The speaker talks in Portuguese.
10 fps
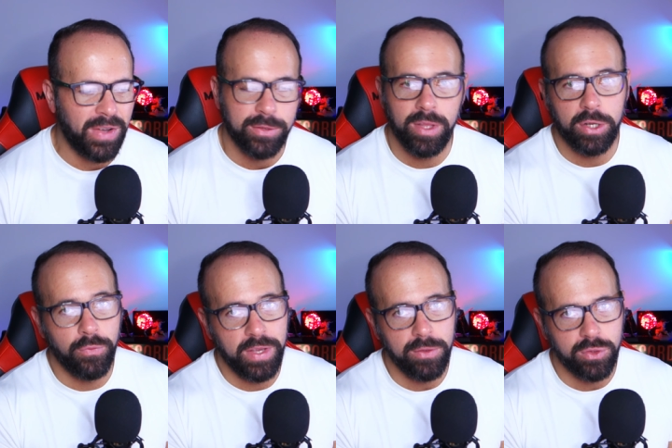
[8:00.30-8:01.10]
façam um like no
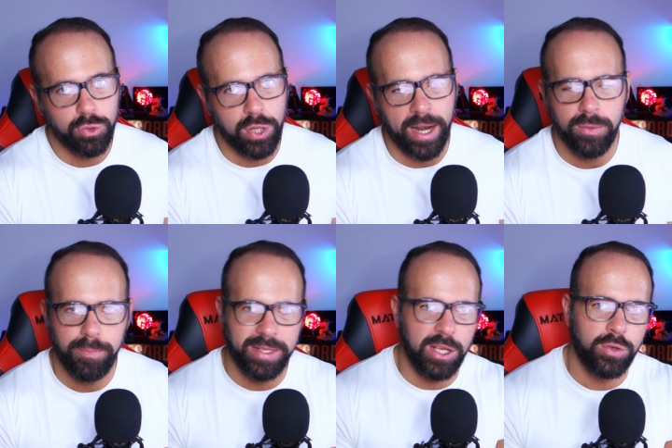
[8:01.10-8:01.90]
vídeo se gostaram.
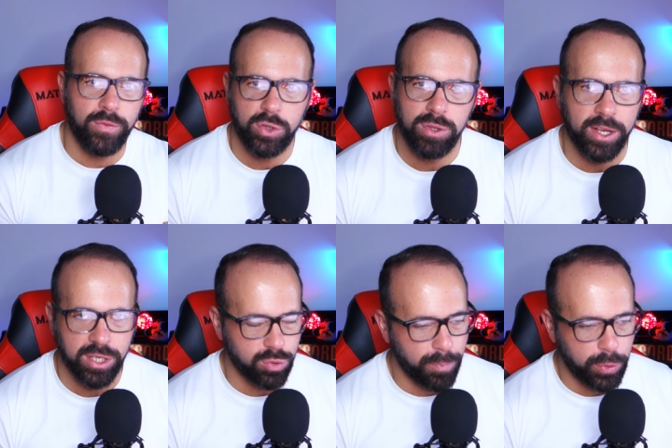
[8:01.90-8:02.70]
Partilhem com os vossos colegas que
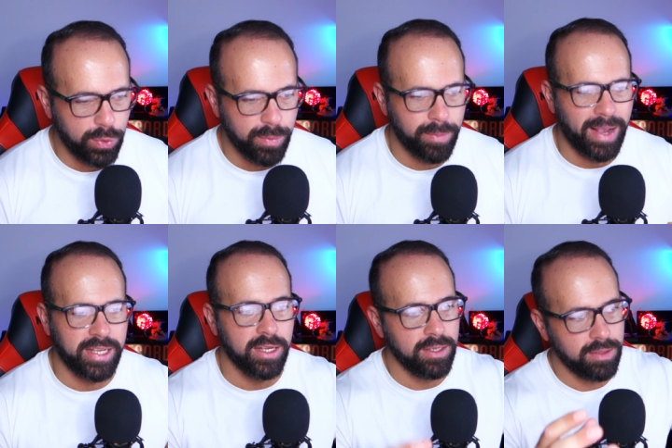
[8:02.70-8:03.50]
estejam à procura de uma
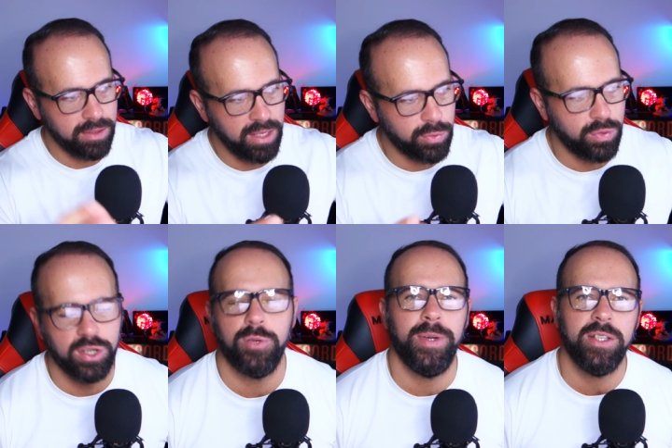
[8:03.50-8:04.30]
máquina dentro
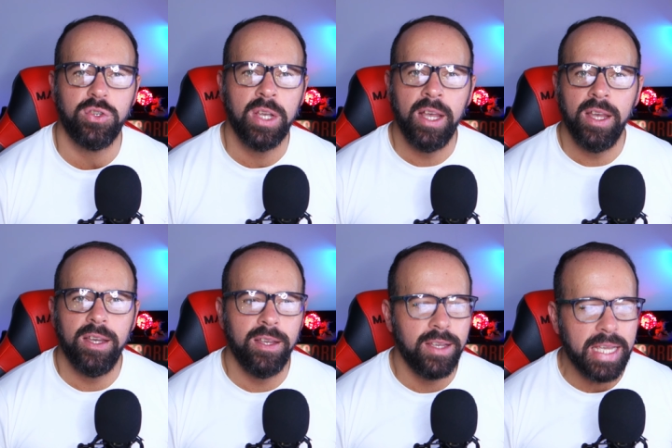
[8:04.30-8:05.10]
destes preços.
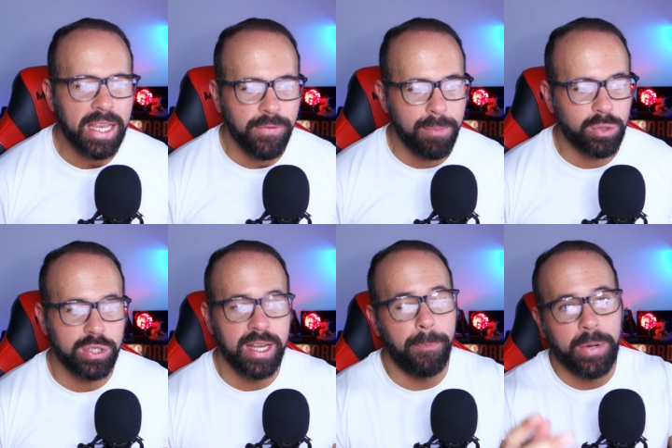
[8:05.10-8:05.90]
Uh, e vemos
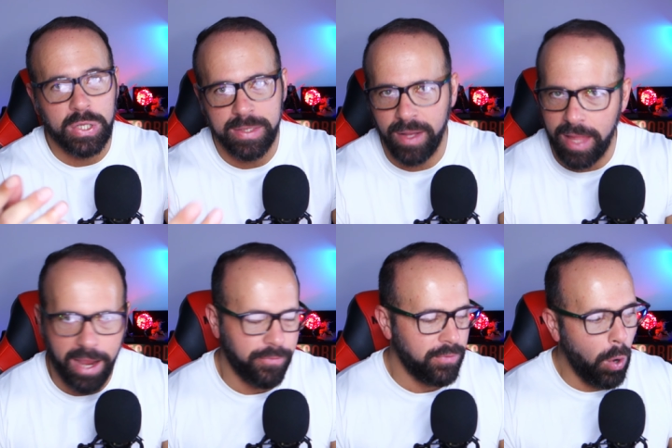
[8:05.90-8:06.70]
na próxima
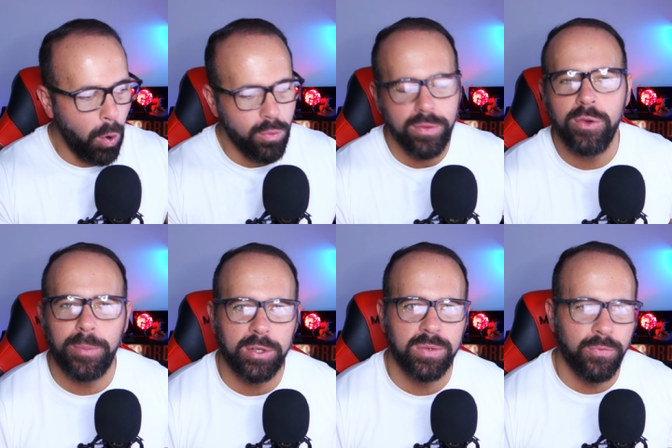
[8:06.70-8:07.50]
live ou no
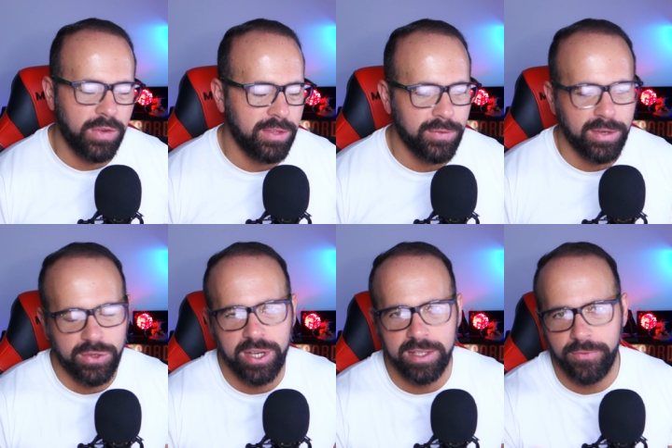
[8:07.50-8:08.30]
próximo vídeo. Não se
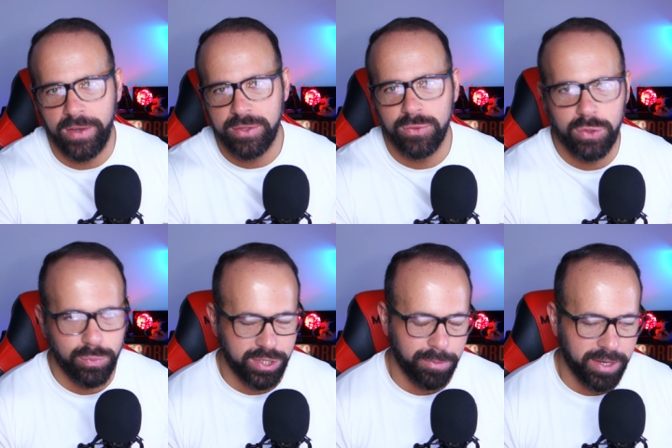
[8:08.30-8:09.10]
esqueçam, façam
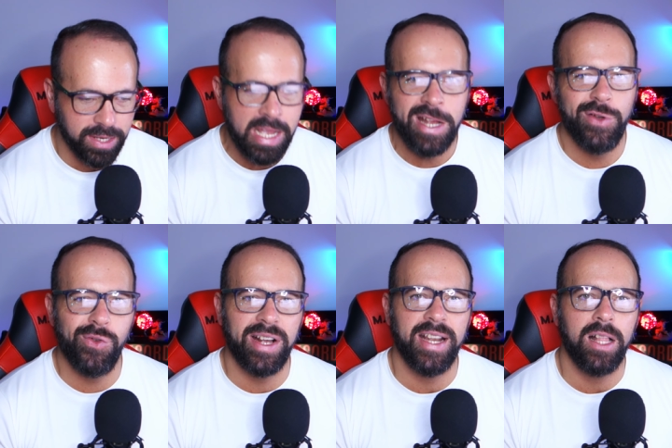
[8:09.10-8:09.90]
subscrever no
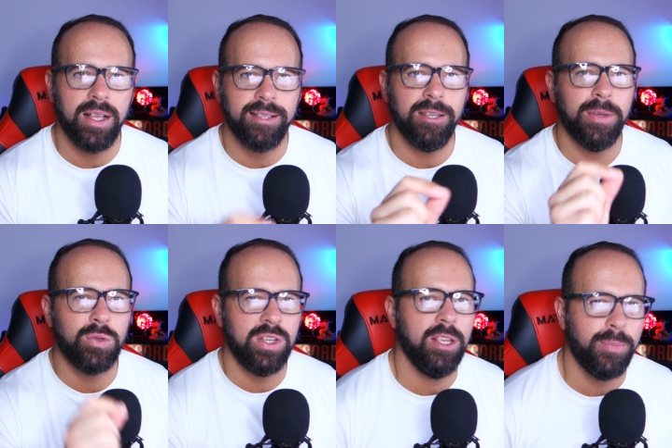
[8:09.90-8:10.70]
canal, ativem o
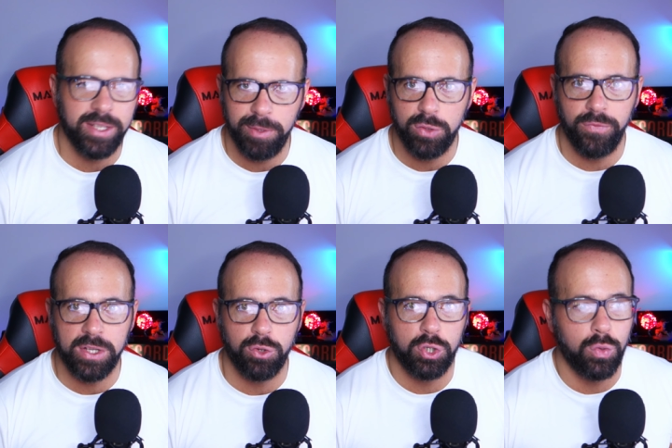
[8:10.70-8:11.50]
sininho para receber as
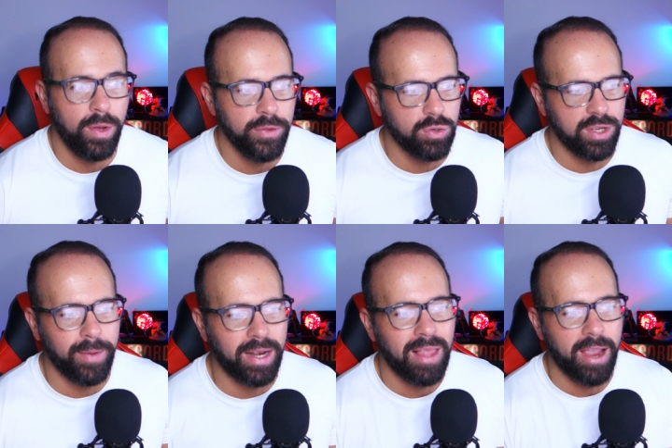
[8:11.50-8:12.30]
notificações quando eu
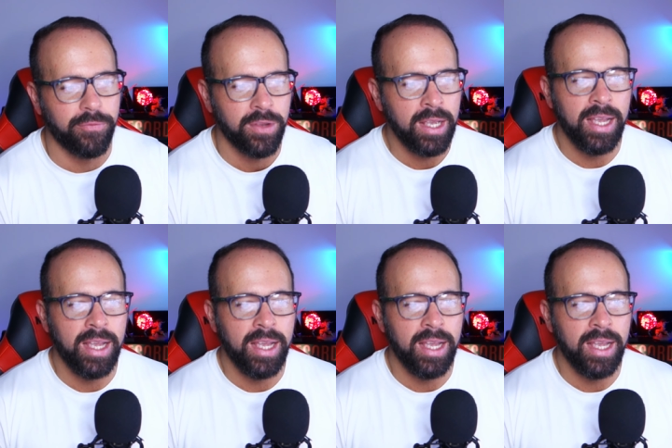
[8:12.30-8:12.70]
estiver live